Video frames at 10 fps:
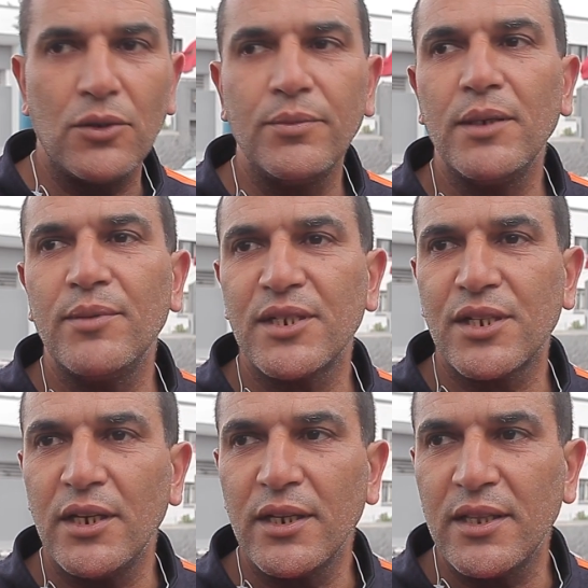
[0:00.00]
قمنا
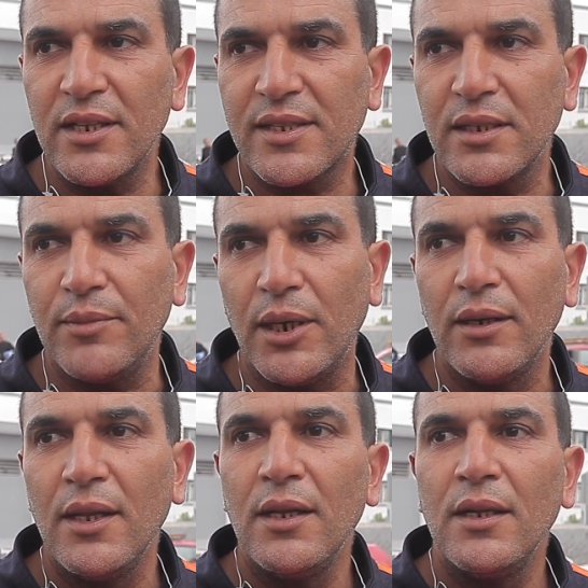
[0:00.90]
بالاجراءات اللازمه
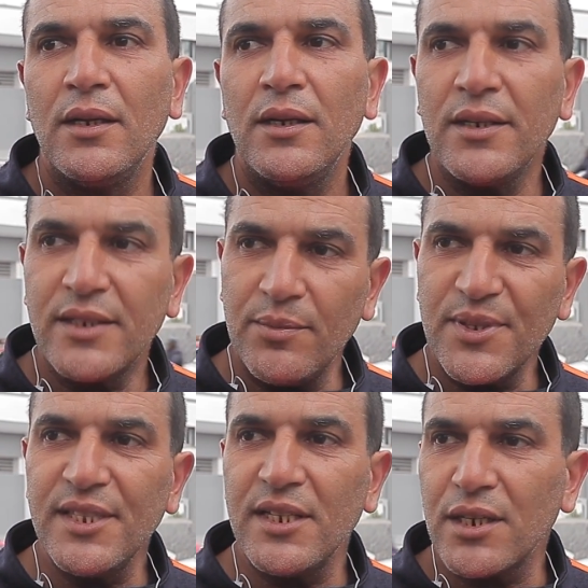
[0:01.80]
حيث
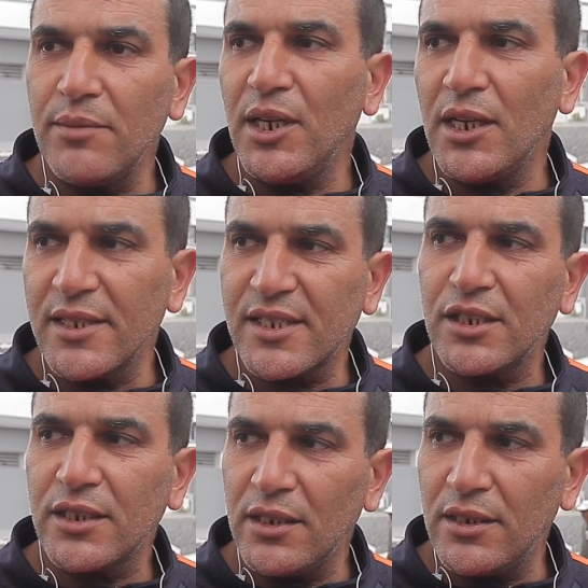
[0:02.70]
حبسنا جميع
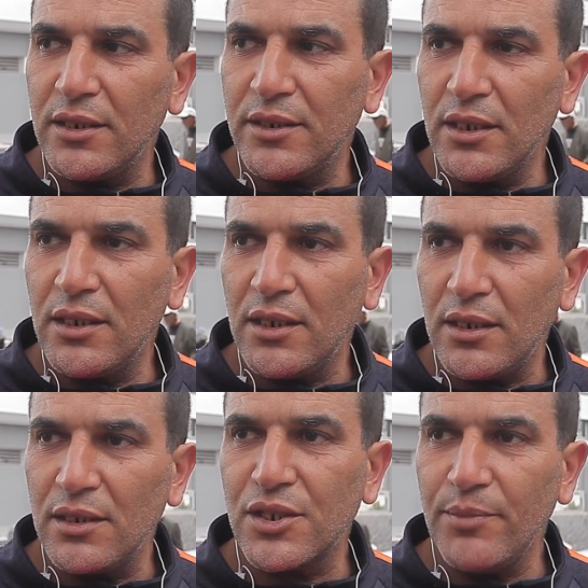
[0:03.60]
الانشطه ديال
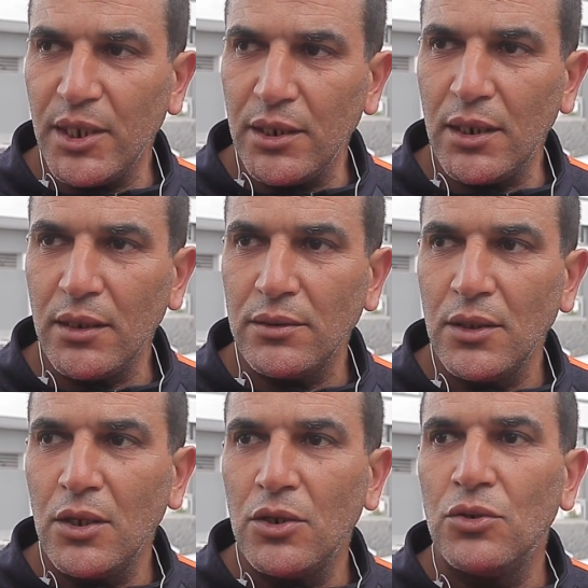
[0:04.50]
الجمعيه
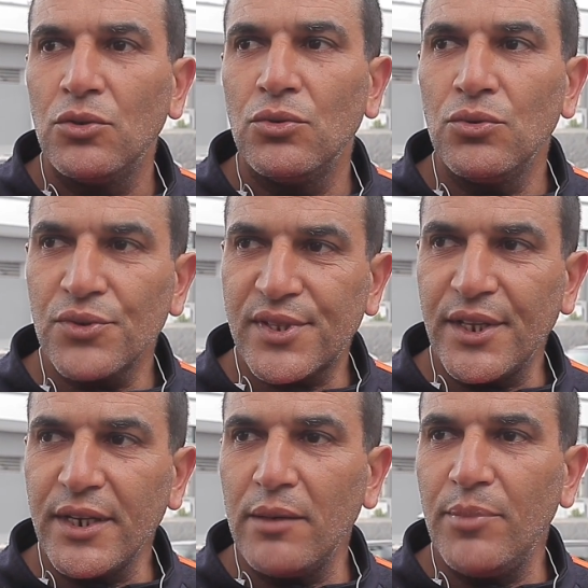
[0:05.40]

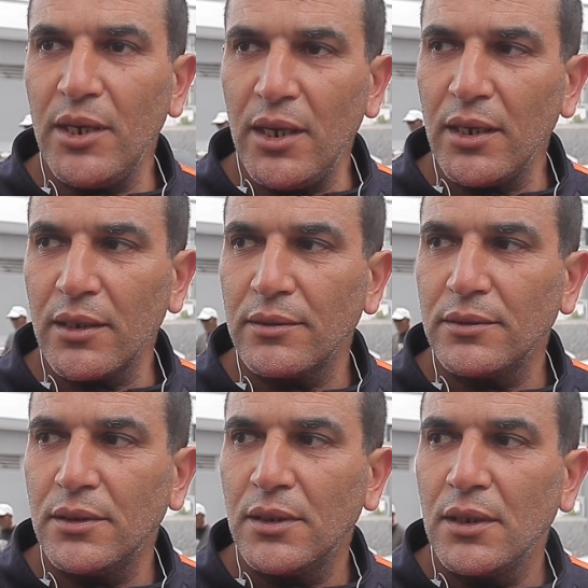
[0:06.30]
وصدرنا بلاغ
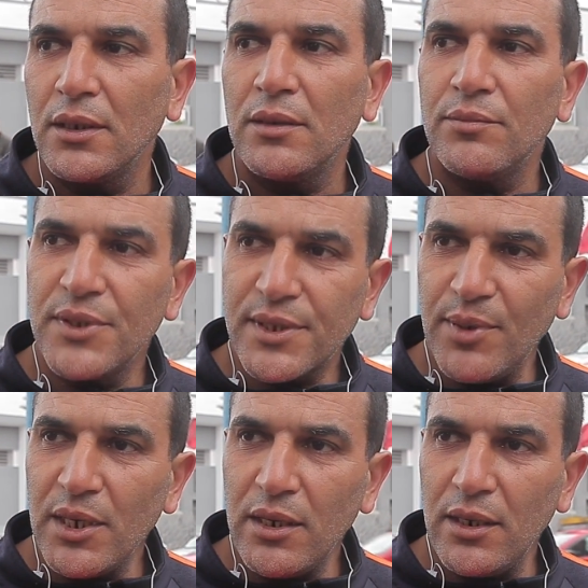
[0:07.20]

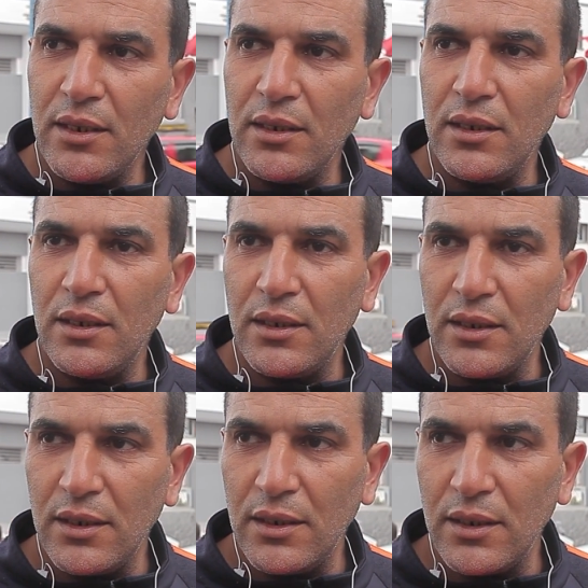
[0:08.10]
بالنسبه
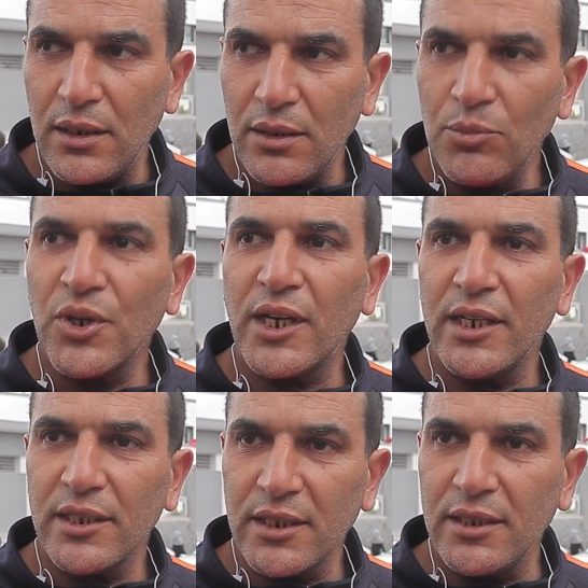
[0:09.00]

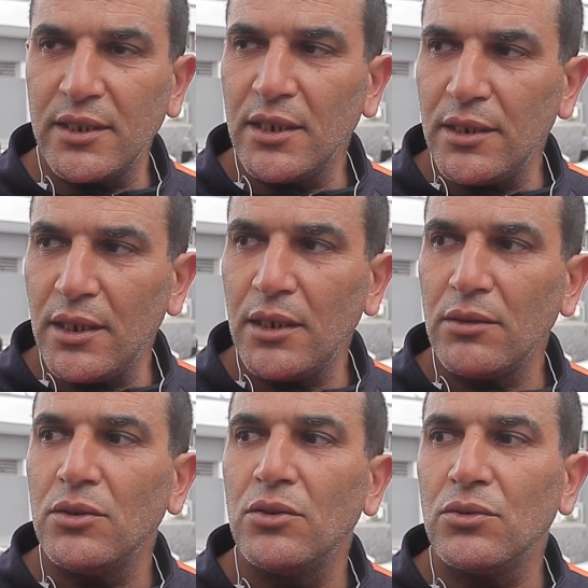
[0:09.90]
للمنخرطين
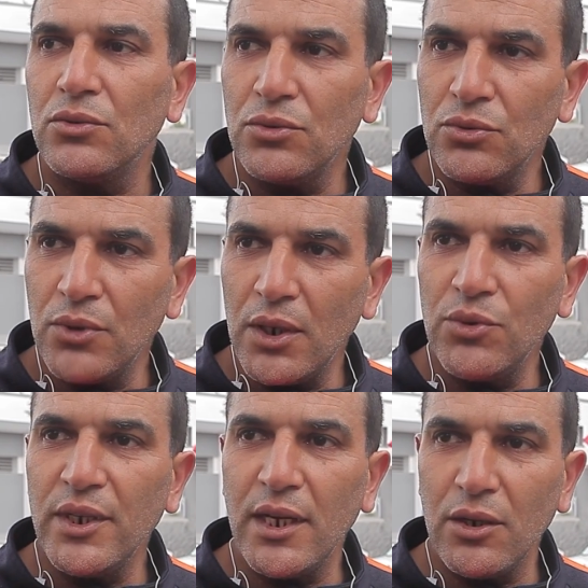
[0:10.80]
ديالنا
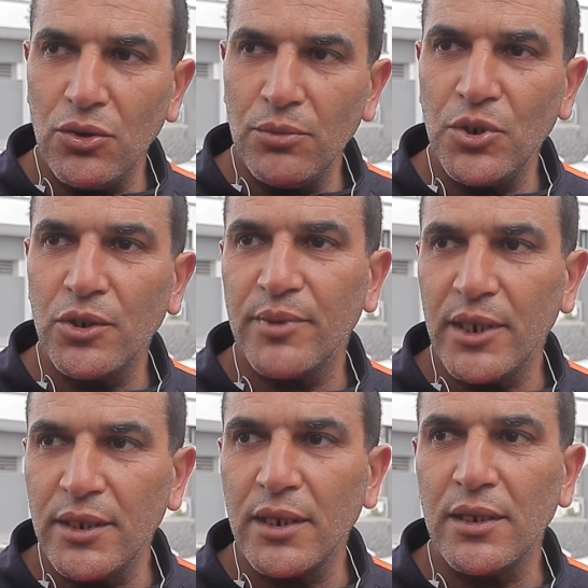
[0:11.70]
واولياء الامور
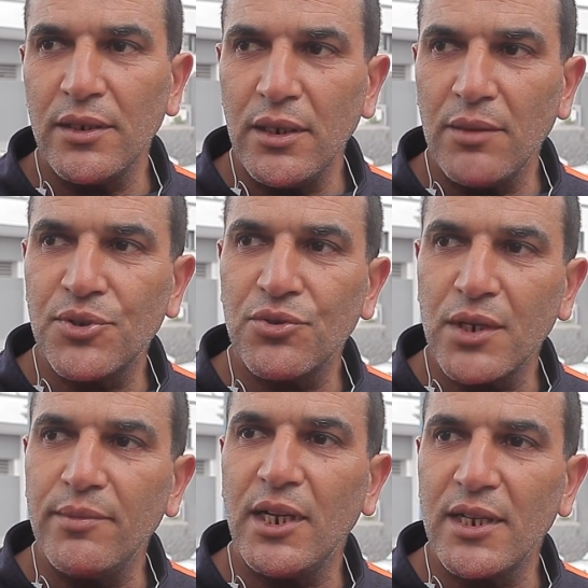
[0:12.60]
بان غنحبسوا
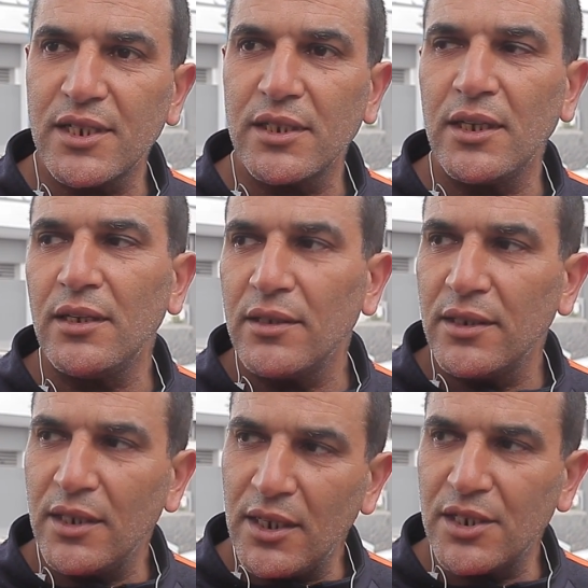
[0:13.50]
جميع الانشطه
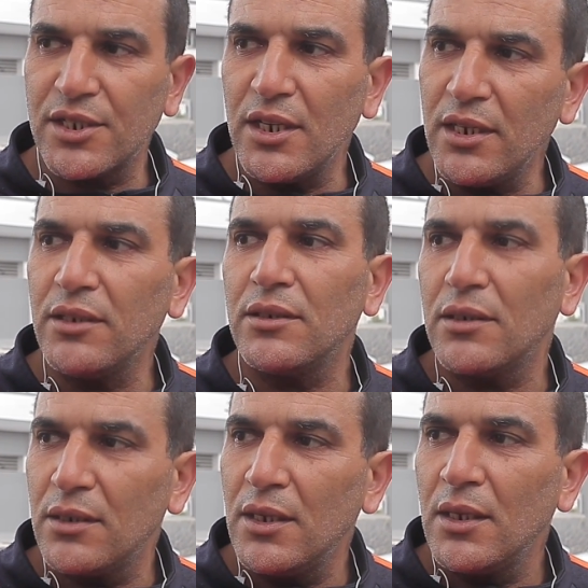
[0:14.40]
الى اجل
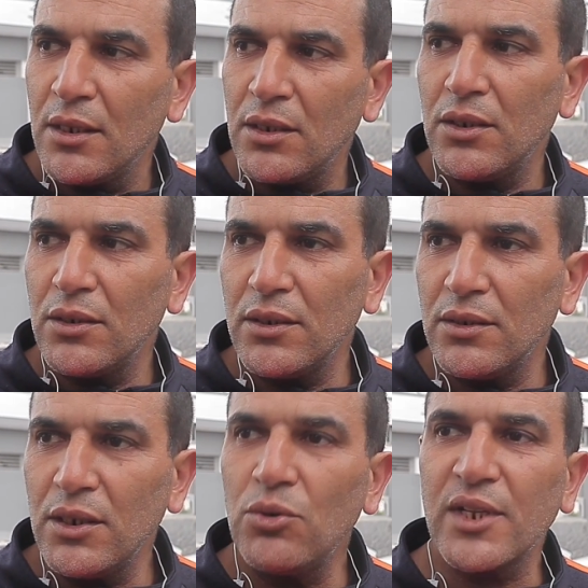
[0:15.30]

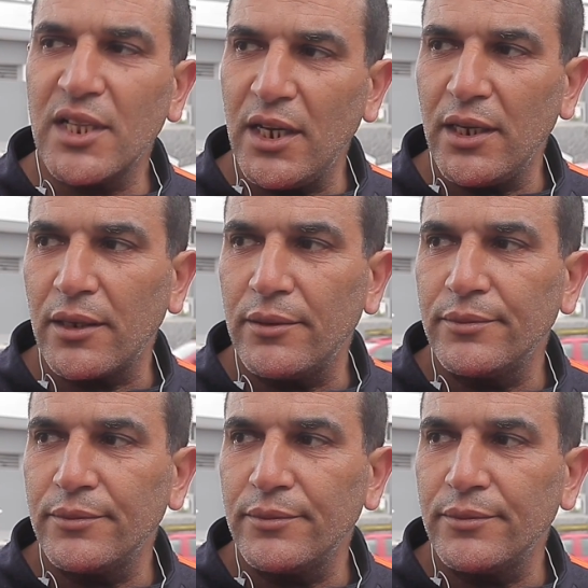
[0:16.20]
الى وقت لاحق